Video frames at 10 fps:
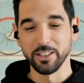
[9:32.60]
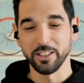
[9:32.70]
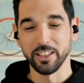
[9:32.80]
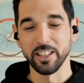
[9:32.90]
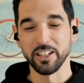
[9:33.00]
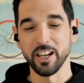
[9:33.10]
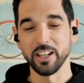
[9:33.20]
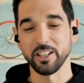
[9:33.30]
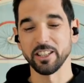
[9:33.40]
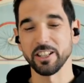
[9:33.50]
J'ai
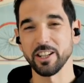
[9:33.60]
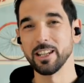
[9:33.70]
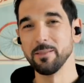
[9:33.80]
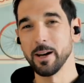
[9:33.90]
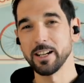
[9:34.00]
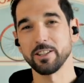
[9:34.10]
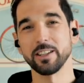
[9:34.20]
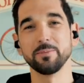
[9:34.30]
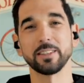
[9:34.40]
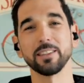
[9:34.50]
déjà, j'ai déjà l'image,
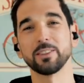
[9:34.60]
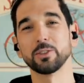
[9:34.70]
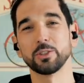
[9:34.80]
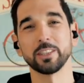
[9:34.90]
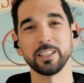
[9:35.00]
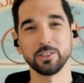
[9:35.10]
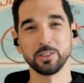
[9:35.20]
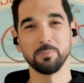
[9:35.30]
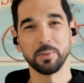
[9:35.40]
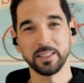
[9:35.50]
il me tarde de te jeter dans
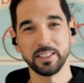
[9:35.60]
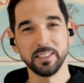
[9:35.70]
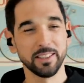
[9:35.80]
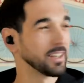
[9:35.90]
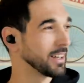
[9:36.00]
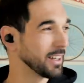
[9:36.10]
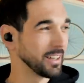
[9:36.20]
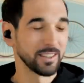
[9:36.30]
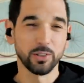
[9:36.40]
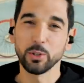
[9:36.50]
une piscine
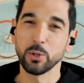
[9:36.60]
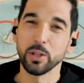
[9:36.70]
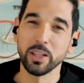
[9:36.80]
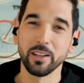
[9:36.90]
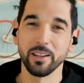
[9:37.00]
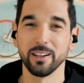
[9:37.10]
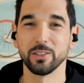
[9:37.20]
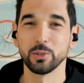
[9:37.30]
et, te gueuler euh,